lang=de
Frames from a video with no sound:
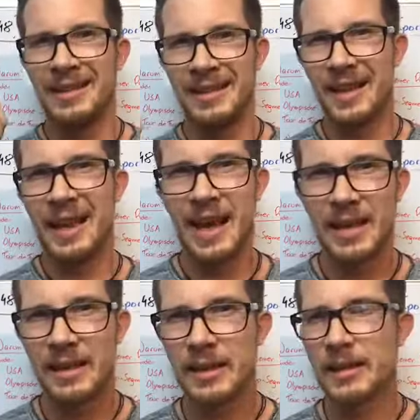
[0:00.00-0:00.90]
die
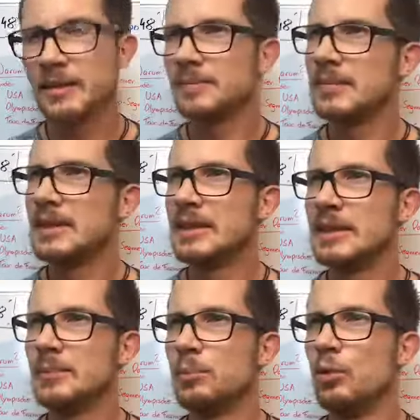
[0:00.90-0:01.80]
Iraner,
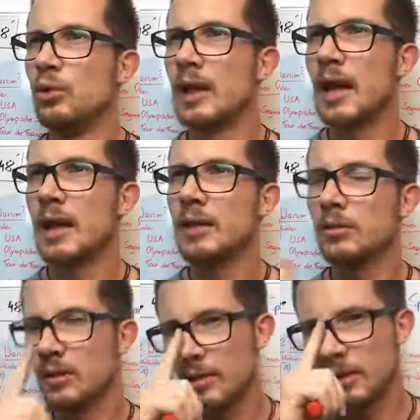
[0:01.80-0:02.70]
die
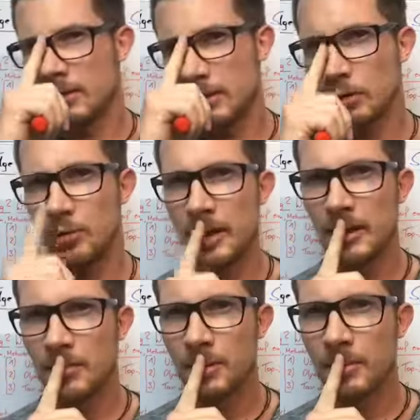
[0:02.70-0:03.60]
Bulgaren oder waren das die
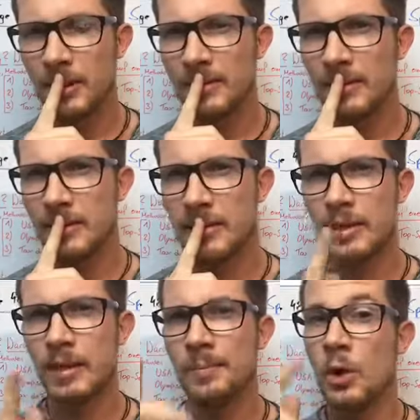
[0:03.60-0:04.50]
Rumänen, bin mir jetzt nicht
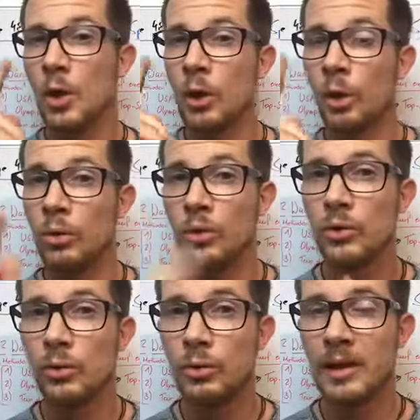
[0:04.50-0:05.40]
sicher. Und
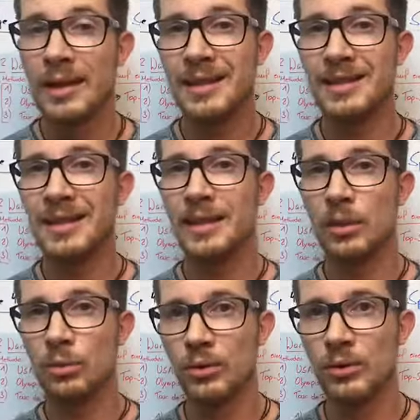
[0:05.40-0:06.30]
zu guter Letzt die
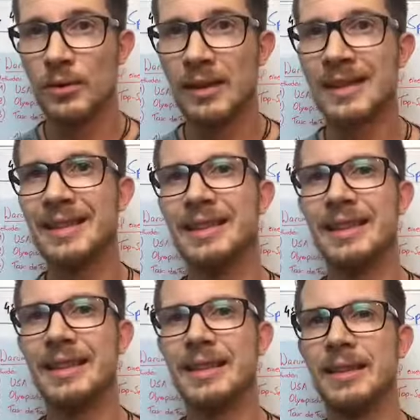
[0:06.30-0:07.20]
Russen,
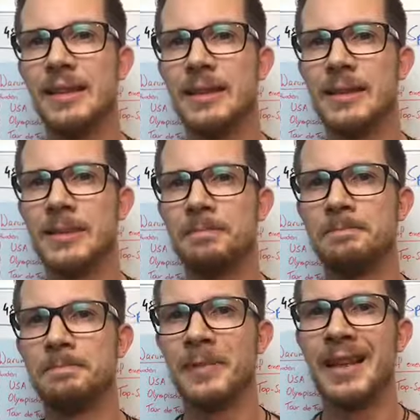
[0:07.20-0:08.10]
die
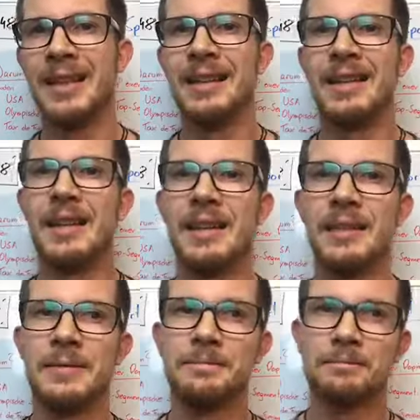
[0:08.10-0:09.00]
ähm,
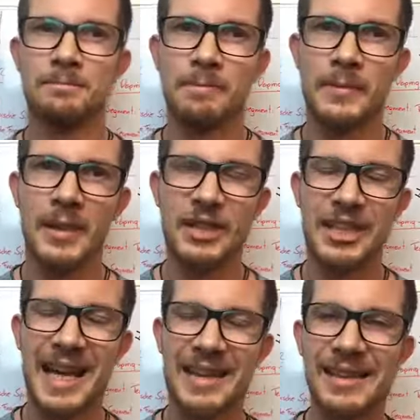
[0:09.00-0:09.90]
denen
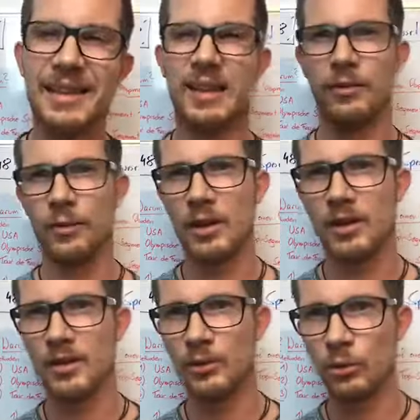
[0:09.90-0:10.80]
staatlich
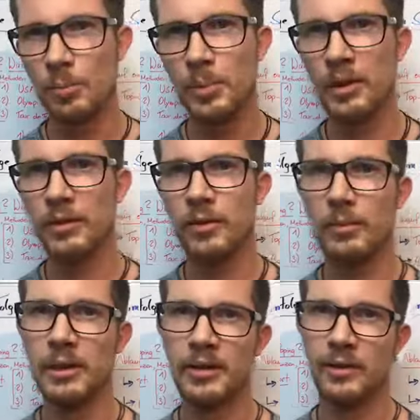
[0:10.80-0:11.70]
gefördertes Doping, ich
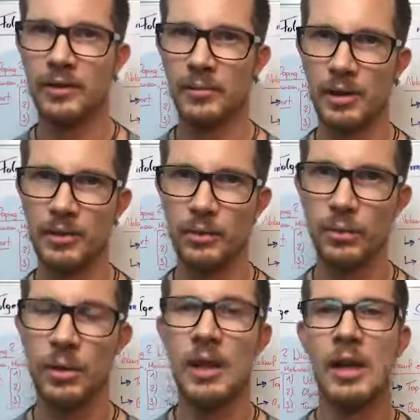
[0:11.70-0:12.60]
formuliere es jetzt einmal
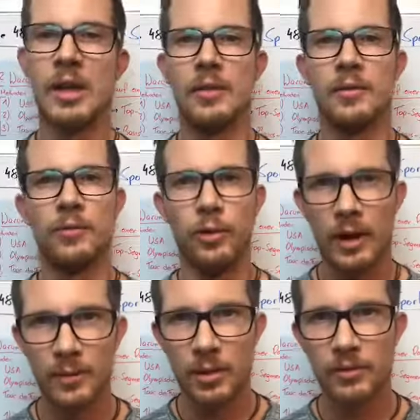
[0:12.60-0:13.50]
so,
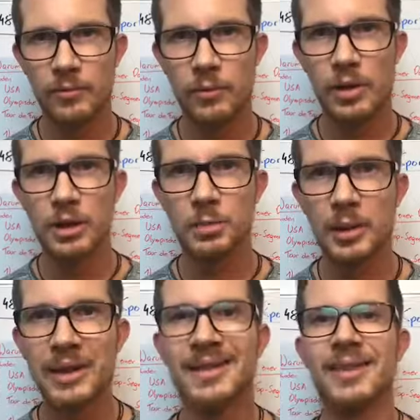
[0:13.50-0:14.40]
vorgeworfen wurde,
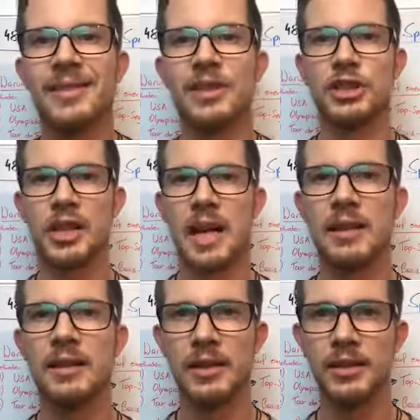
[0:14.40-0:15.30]
sprich, dass der
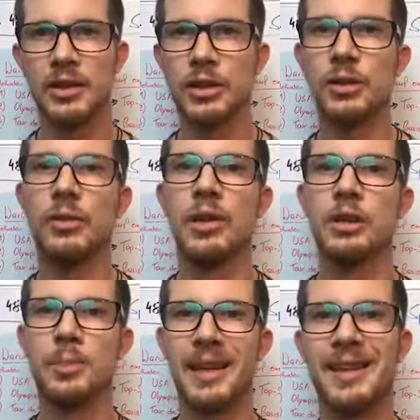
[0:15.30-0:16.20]
Staat dahinter steht und
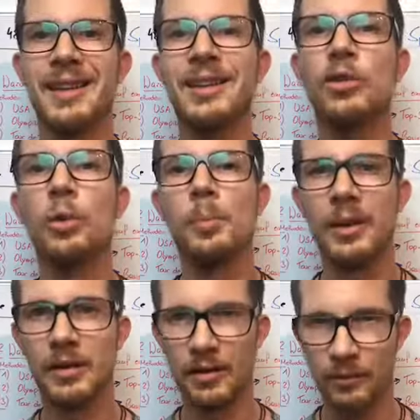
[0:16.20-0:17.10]
entsprechend
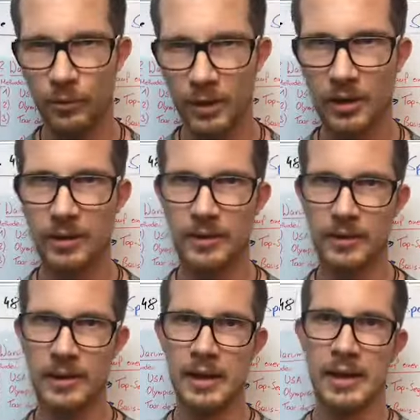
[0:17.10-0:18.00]
Doping gefördert
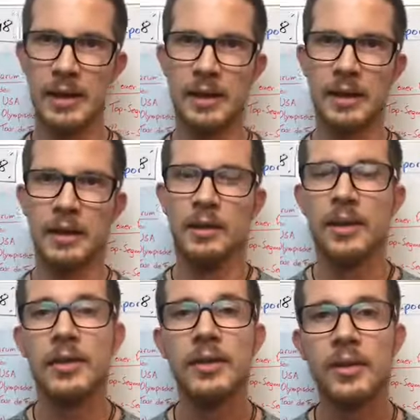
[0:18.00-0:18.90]
hat. Das
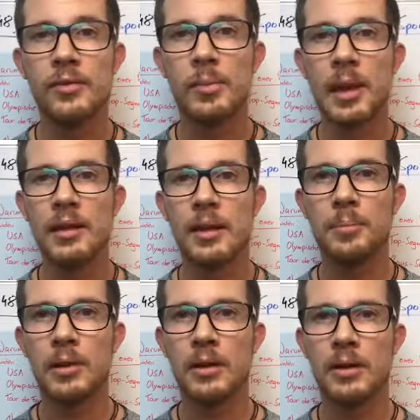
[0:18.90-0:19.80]
heißt, diese Verbände
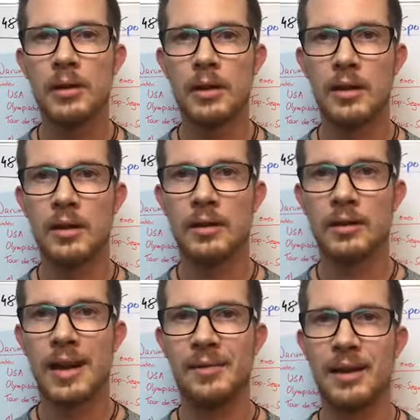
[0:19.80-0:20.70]
hat man dann äh,
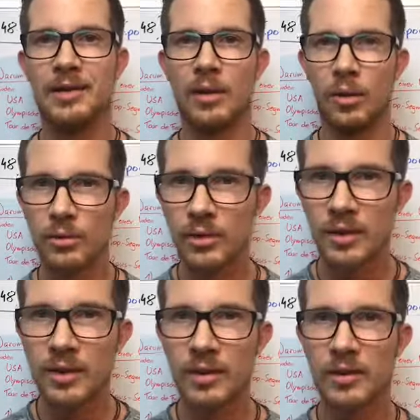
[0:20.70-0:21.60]
teilweise
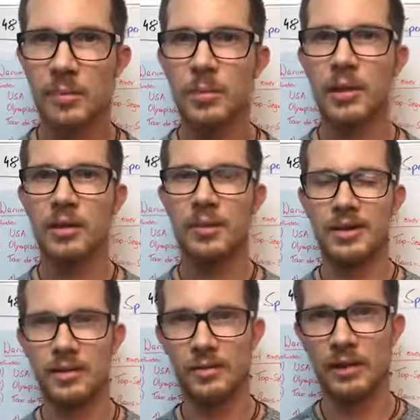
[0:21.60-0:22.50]
ausgesetzt, hat man dann
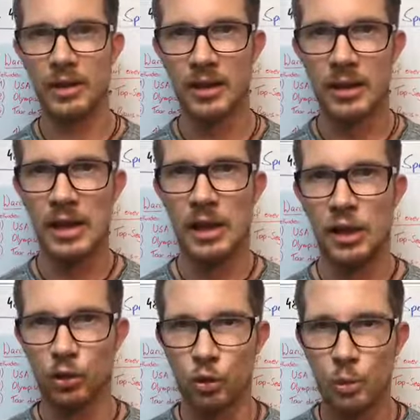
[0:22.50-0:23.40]
quasi auf die
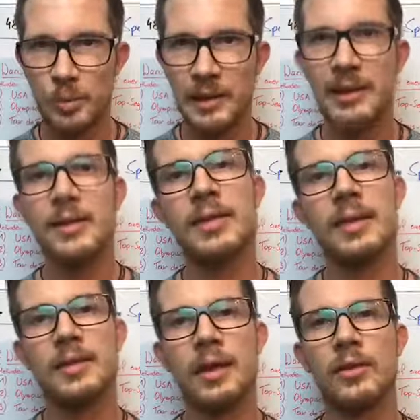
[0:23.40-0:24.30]
Dopingliste
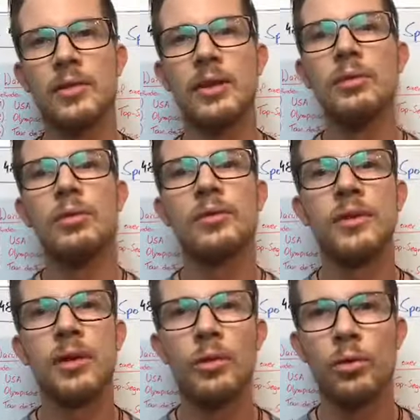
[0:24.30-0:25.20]
gesetzt und die durften
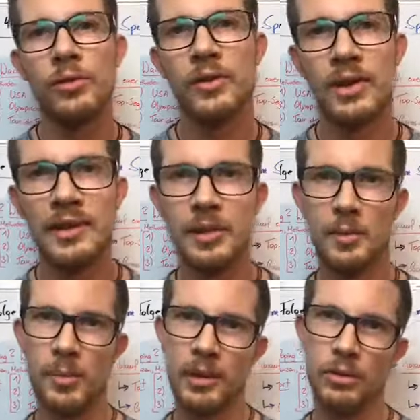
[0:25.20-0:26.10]
dann offiziell
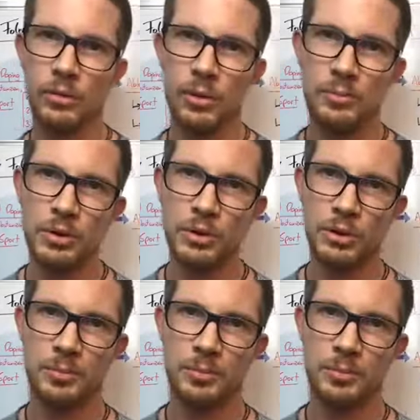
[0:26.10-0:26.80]
nicht mehr bei den Olympischen